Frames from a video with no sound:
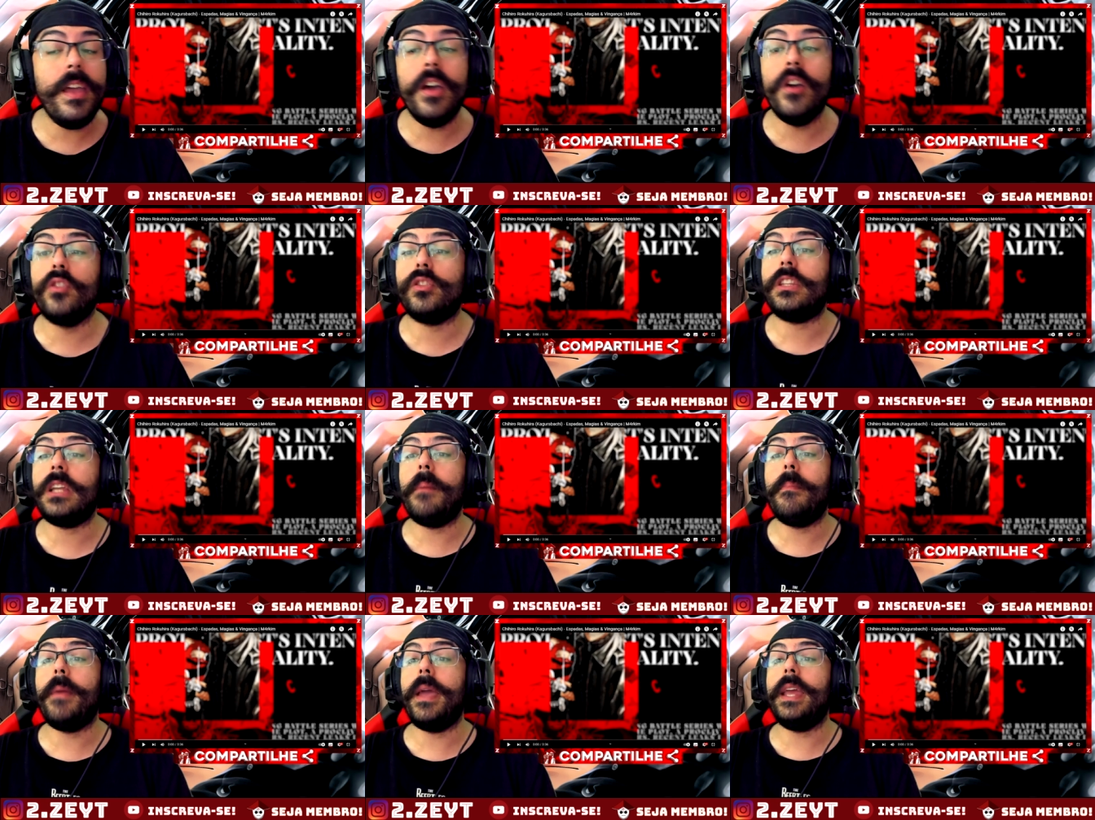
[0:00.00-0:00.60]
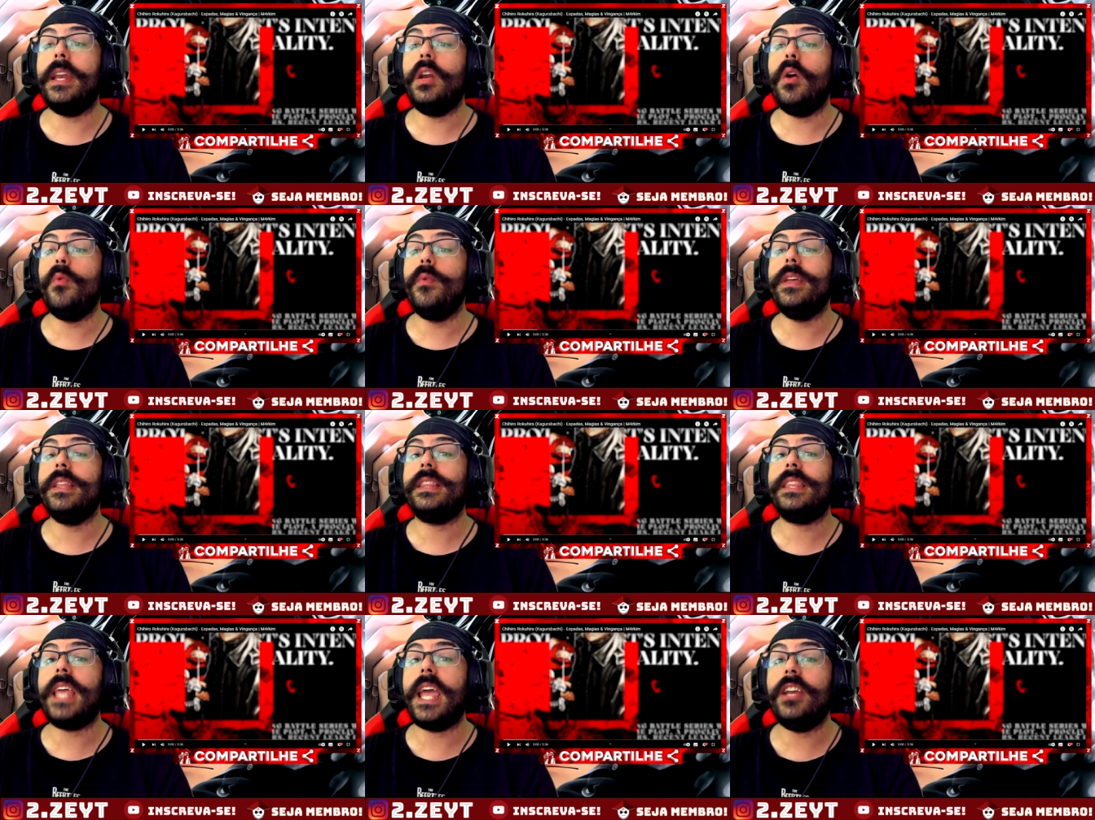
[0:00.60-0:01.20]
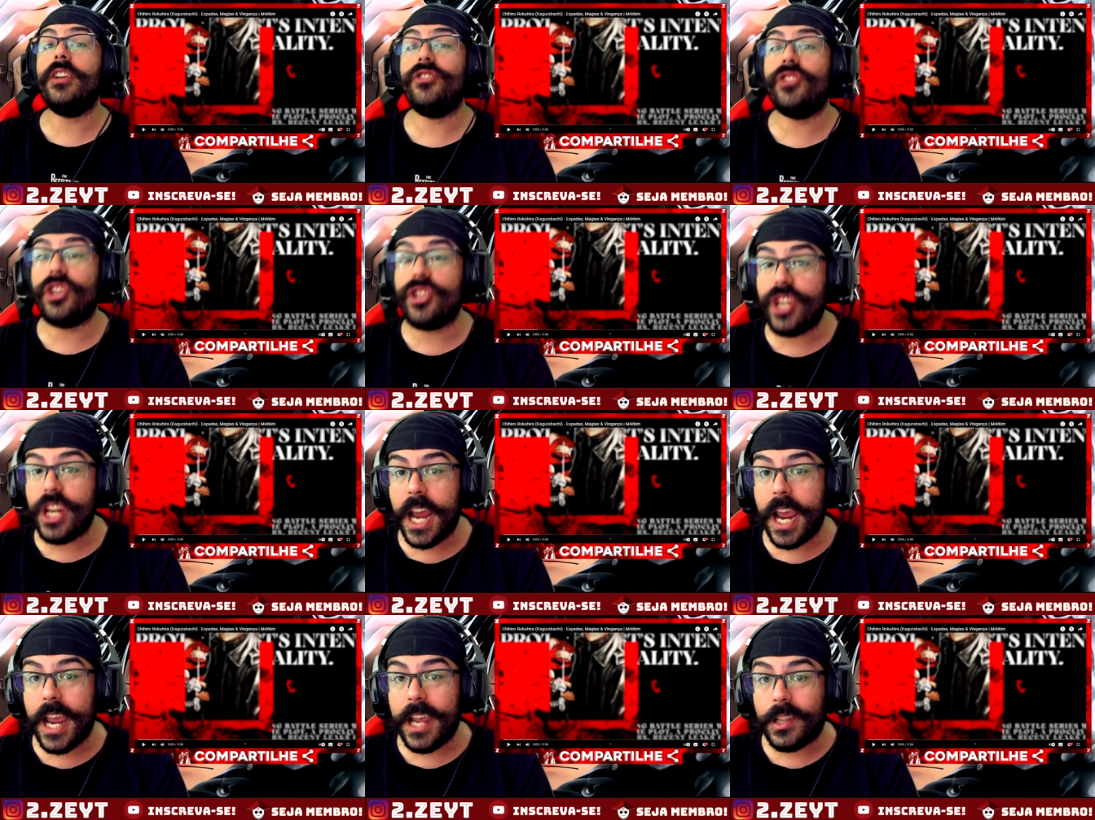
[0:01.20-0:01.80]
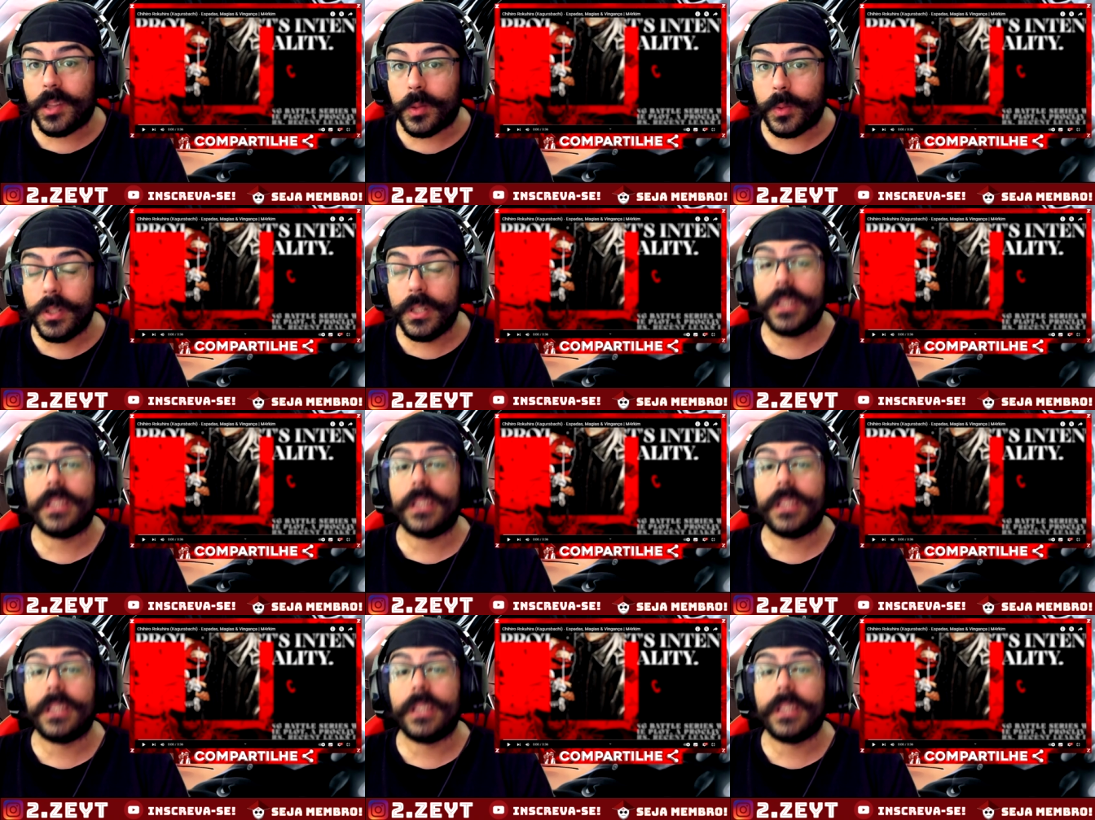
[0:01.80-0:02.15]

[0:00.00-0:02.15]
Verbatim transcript: eu também não entendi direito.